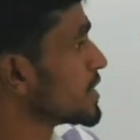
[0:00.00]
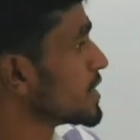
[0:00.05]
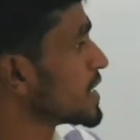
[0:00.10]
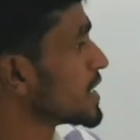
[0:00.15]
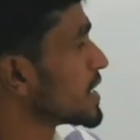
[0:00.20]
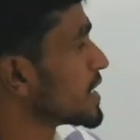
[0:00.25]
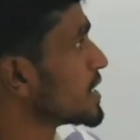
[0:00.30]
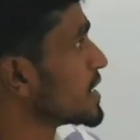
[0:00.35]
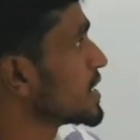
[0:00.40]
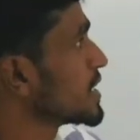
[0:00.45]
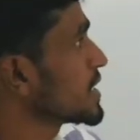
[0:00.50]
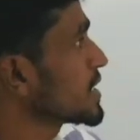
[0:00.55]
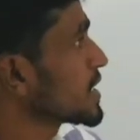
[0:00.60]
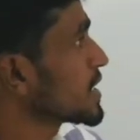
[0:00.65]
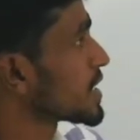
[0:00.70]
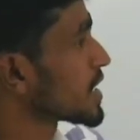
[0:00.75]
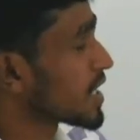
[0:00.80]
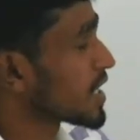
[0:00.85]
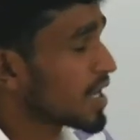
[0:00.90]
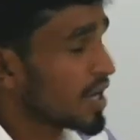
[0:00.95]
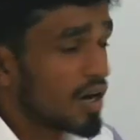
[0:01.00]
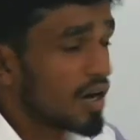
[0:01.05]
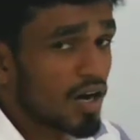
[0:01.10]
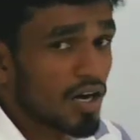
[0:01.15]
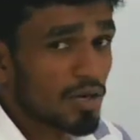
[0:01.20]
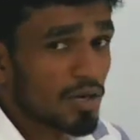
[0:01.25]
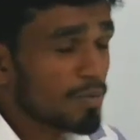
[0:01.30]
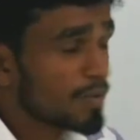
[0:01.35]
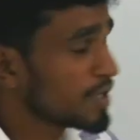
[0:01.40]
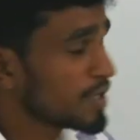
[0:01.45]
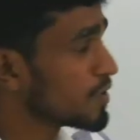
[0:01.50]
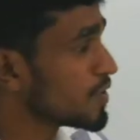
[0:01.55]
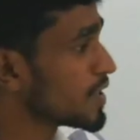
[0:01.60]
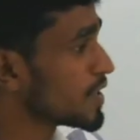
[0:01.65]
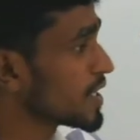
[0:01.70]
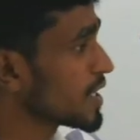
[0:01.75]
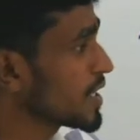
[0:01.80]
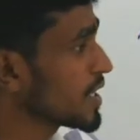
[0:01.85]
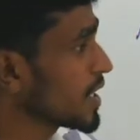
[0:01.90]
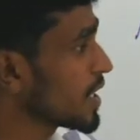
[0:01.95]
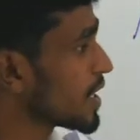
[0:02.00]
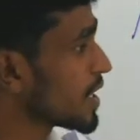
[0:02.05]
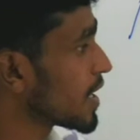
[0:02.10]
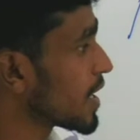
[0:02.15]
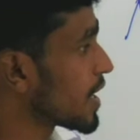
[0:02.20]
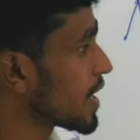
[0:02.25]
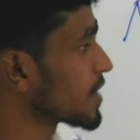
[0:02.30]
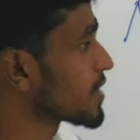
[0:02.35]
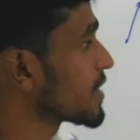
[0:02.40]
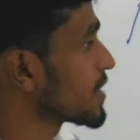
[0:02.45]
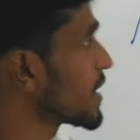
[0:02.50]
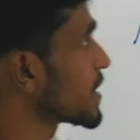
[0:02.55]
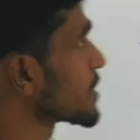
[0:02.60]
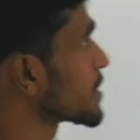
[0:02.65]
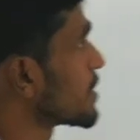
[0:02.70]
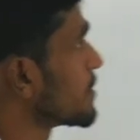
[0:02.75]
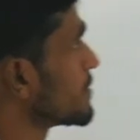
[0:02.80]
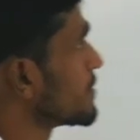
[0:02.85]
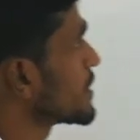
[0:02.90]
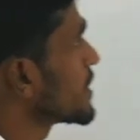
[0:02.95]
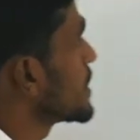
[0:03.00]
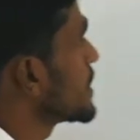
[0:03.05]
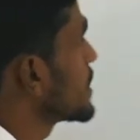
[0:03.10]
வந்து என்னது கார்பனுடைய அரை ஆட் இந்த